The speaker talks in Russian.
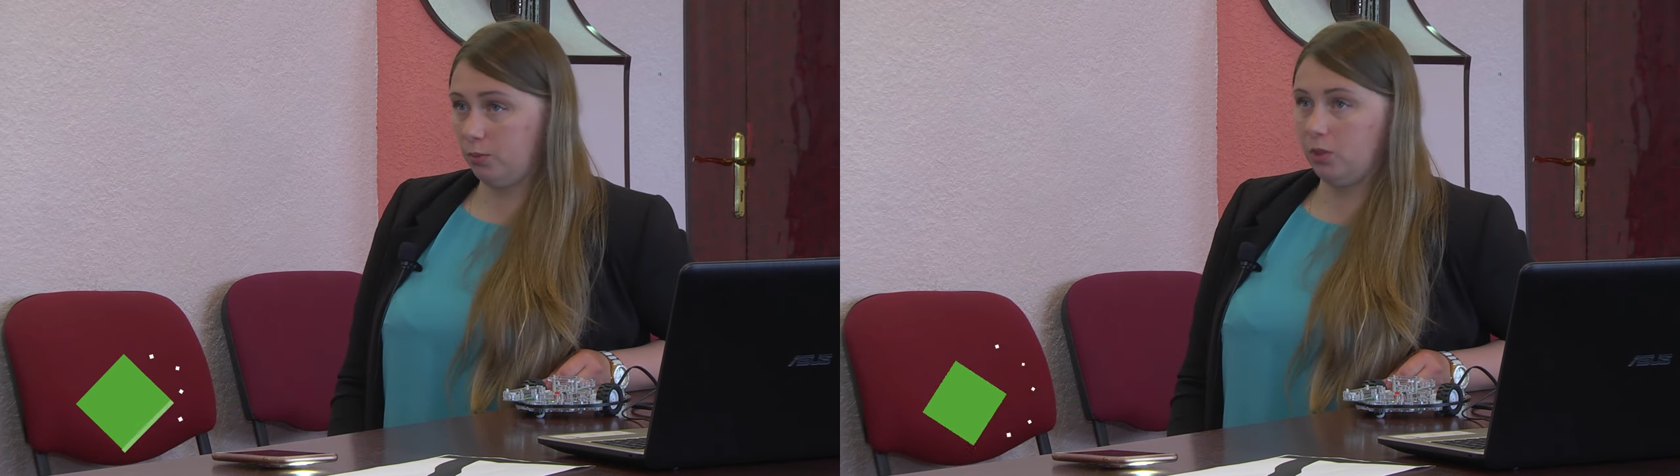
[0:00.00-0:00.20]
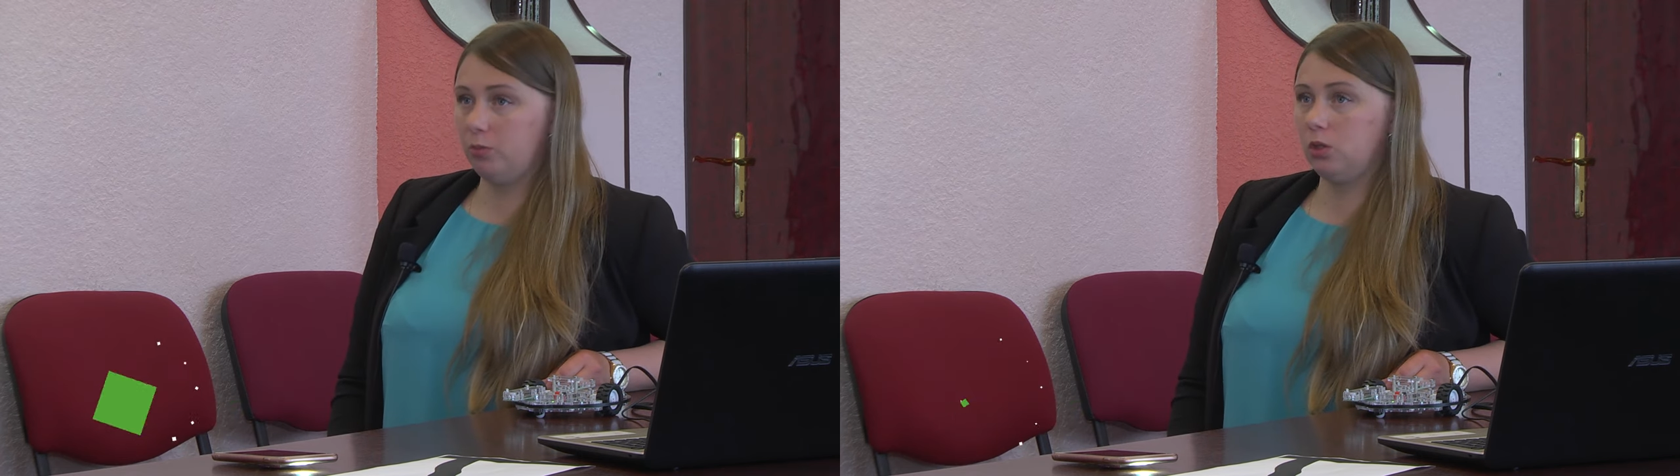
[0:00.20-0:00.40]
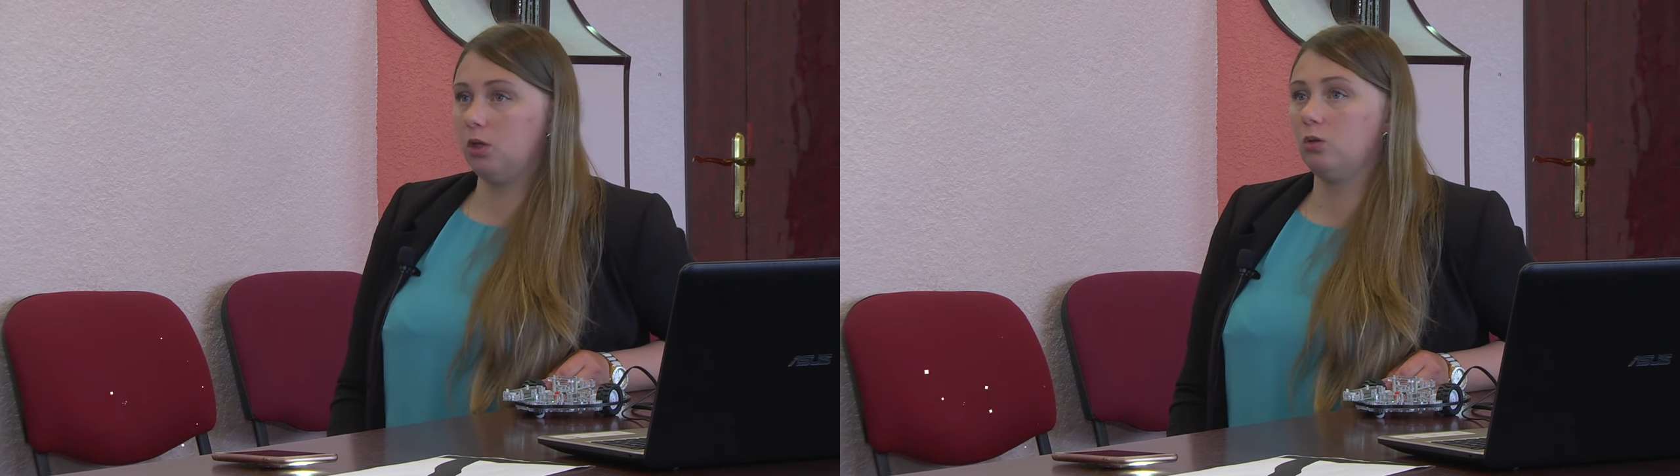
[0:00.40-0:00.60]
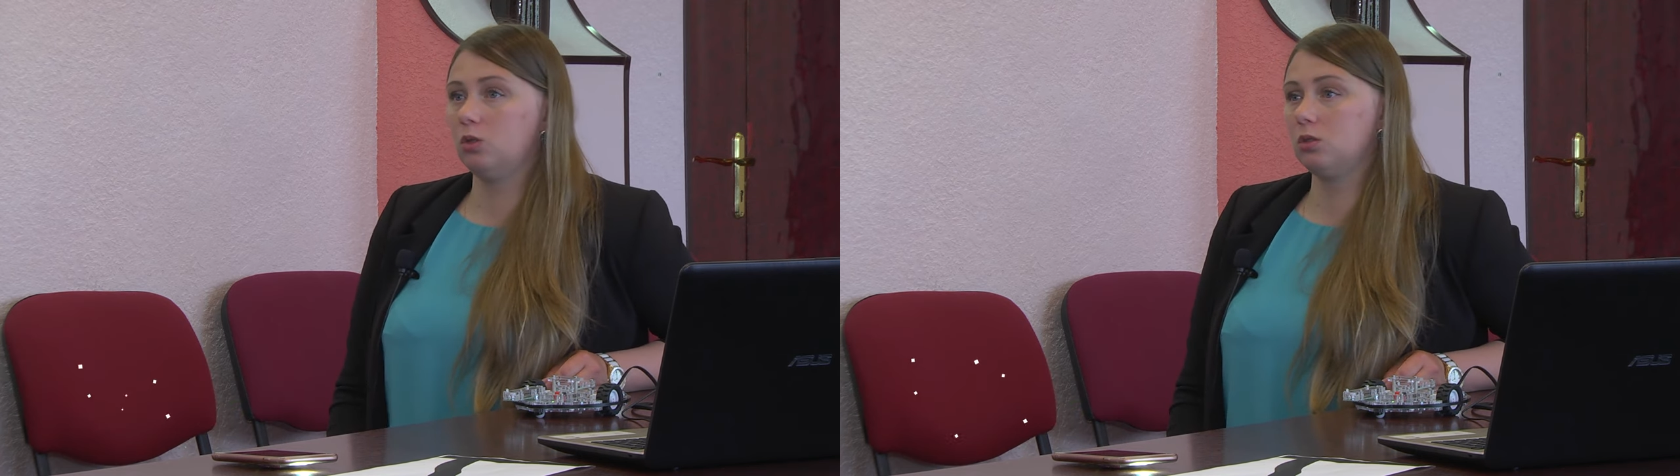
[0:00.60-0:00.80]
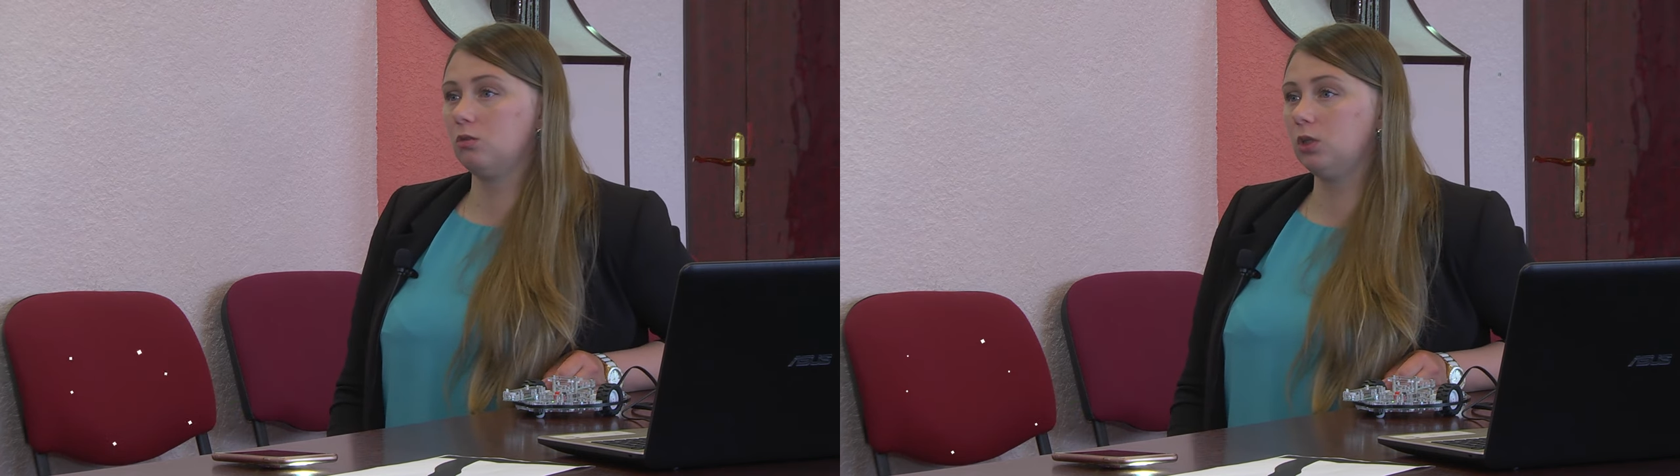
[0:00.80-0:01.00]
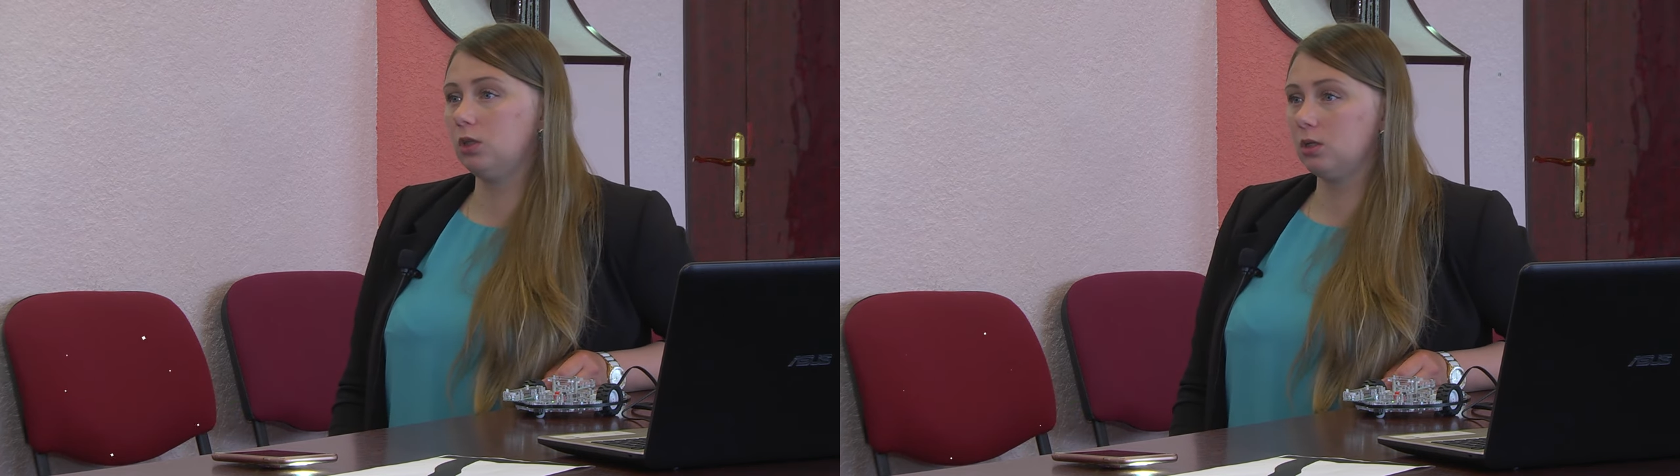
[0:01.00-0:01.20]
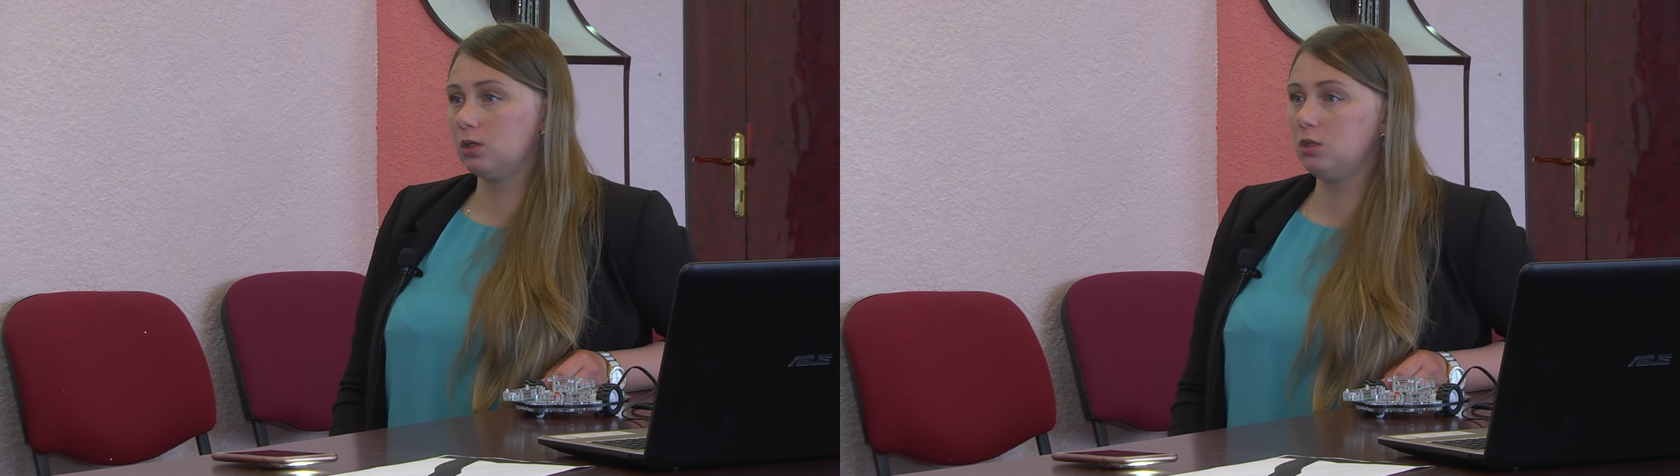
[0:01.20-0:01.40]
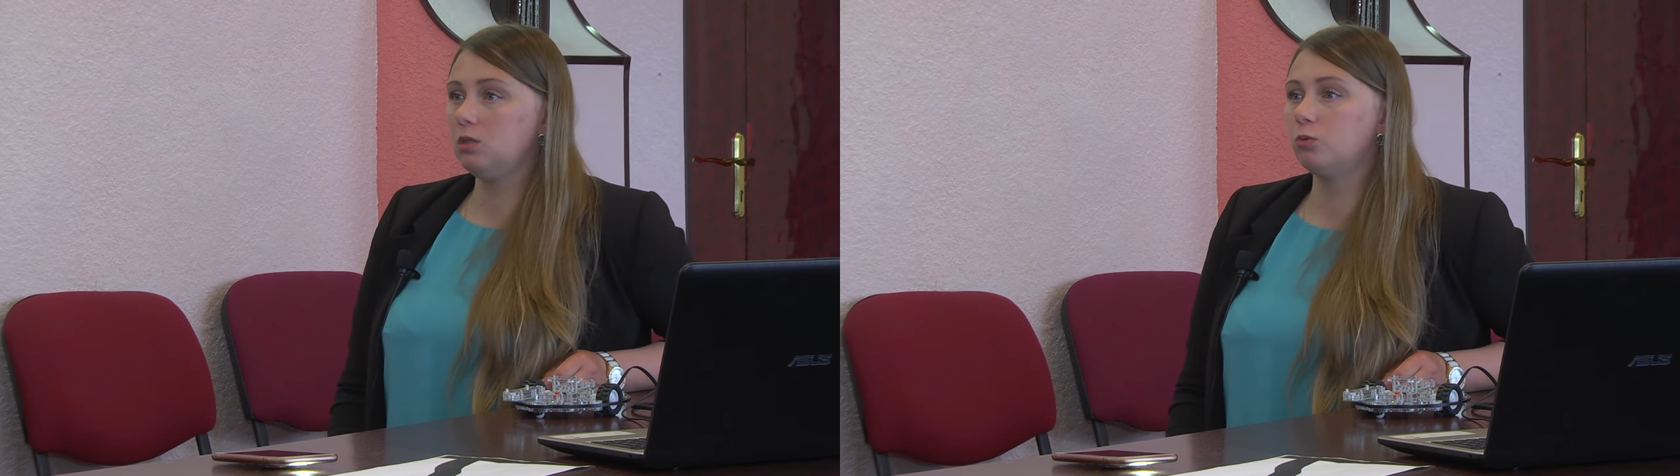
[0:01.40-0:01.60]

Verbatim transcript: приобретают основные азы,